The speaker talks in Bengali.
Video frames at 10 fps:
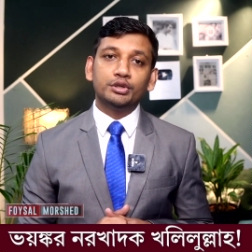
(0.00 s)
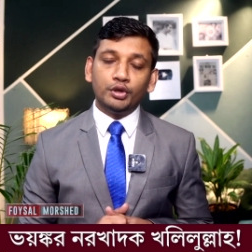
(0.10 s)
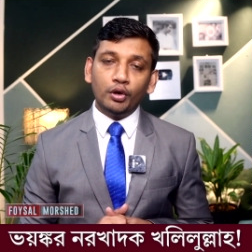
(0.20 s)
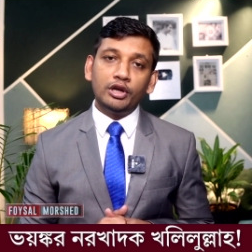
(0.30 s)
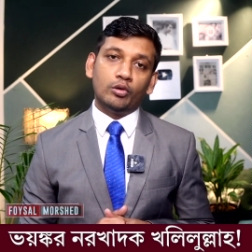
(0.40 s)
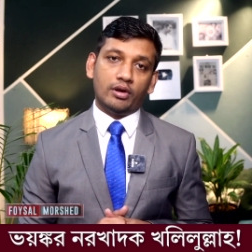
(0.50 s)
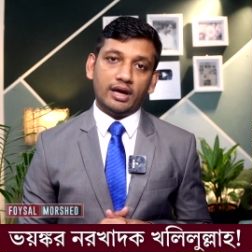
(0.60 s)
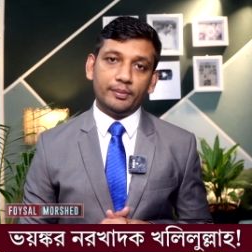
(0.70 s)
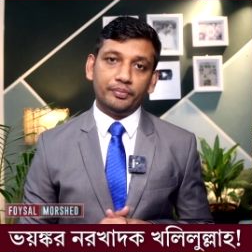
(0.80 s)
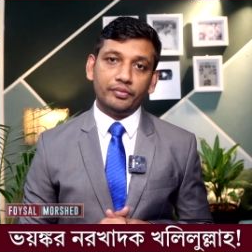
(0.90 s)

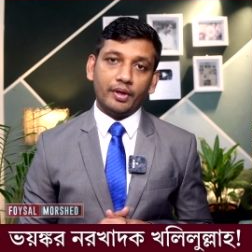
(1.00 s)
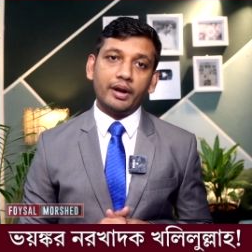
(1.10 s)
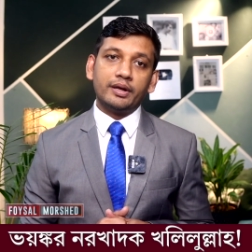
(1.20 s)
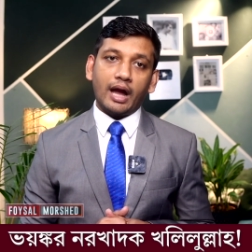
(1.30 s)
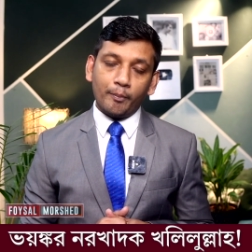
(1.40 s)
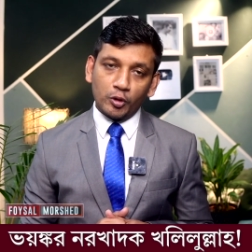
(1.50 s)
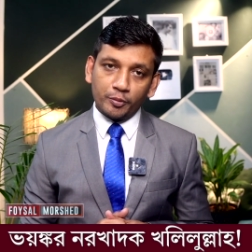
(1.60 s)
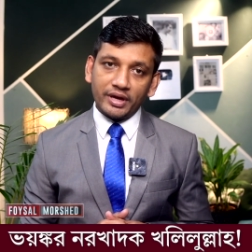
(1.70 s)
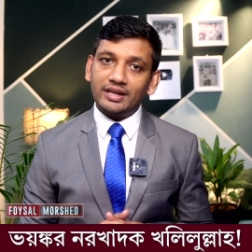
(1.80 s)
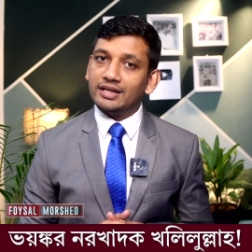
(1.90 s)
খলিলুল্লাহ আর কাপড়
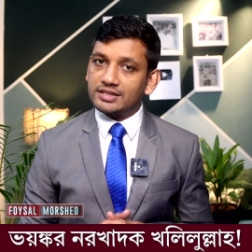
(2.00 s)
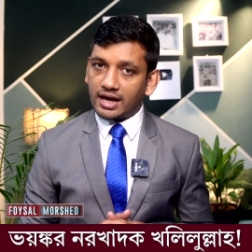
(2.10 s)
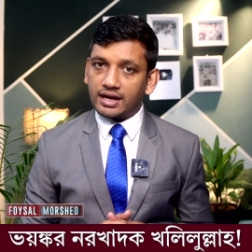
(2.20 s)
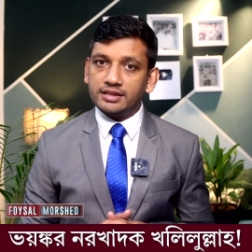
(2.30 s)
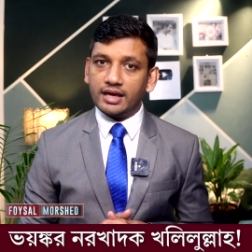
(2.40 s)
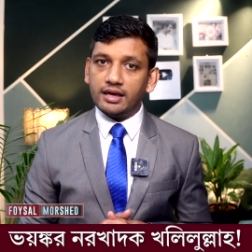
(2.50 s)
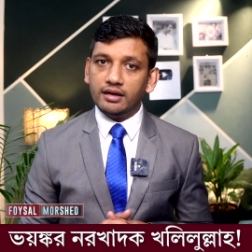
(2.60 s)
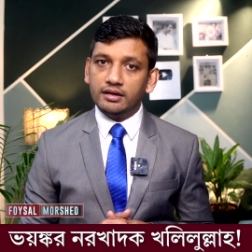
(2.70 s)
বিক্রির টাকা দিয়েই